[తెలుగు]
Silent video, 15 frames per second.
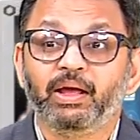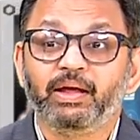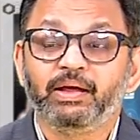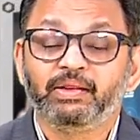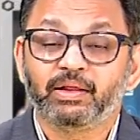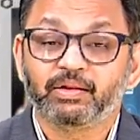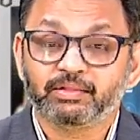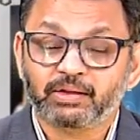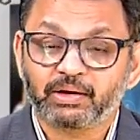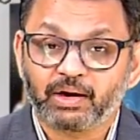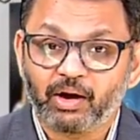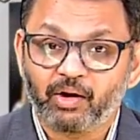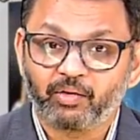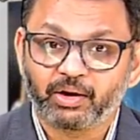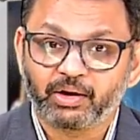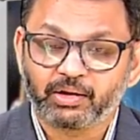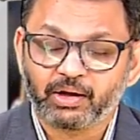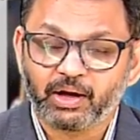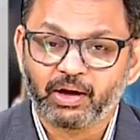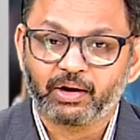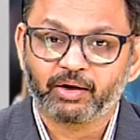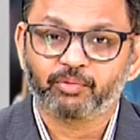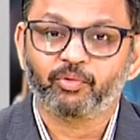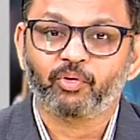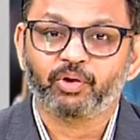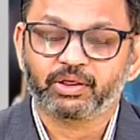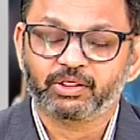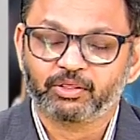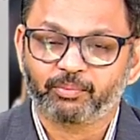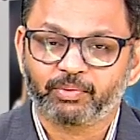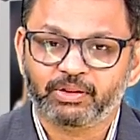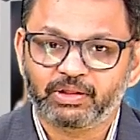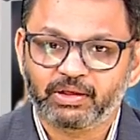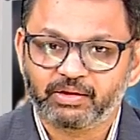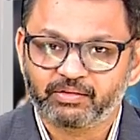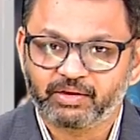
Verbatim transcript: ఇదంతా రావడానికి కారణం ఆర్ ఇంతమంది